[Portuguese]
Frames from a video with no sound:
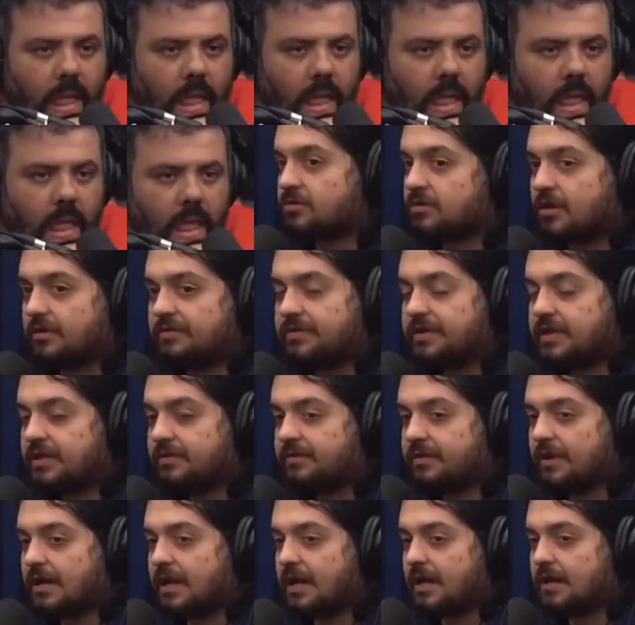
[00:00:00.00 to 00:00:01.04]
é a sua vida
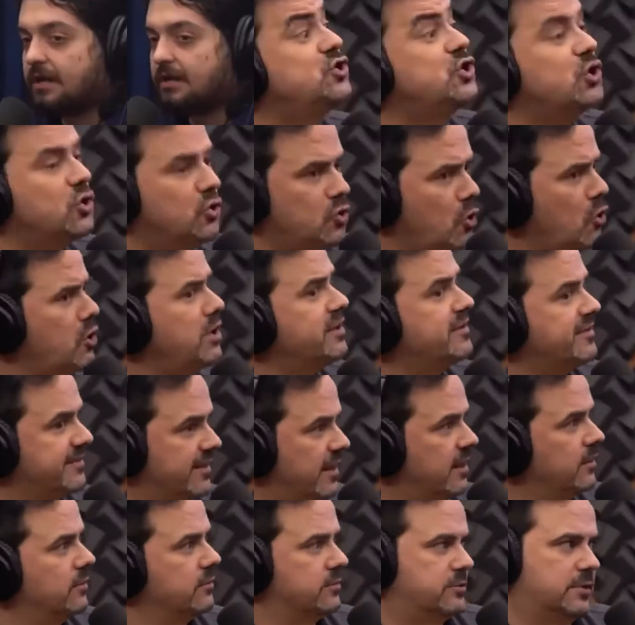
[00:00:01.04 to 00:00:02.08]
foi 22
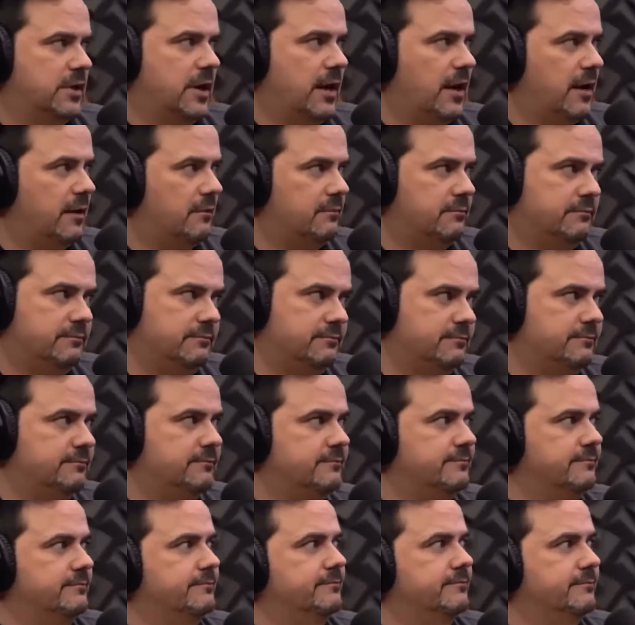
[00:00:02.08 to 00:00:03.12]
lá, né? anos, cara.
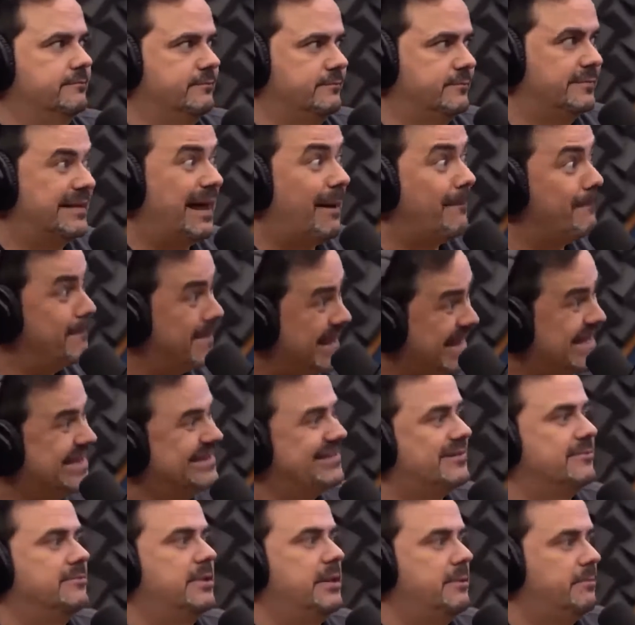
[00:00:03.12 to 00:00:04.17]
Na
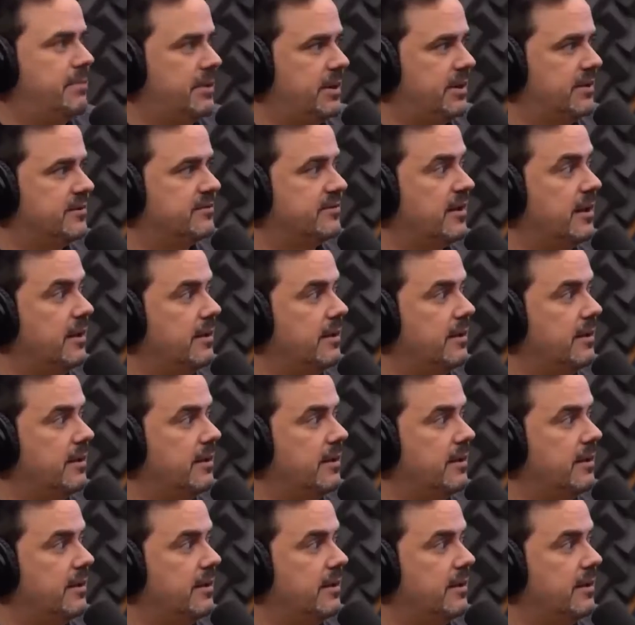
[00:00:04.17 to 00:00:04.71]
mesma empresa.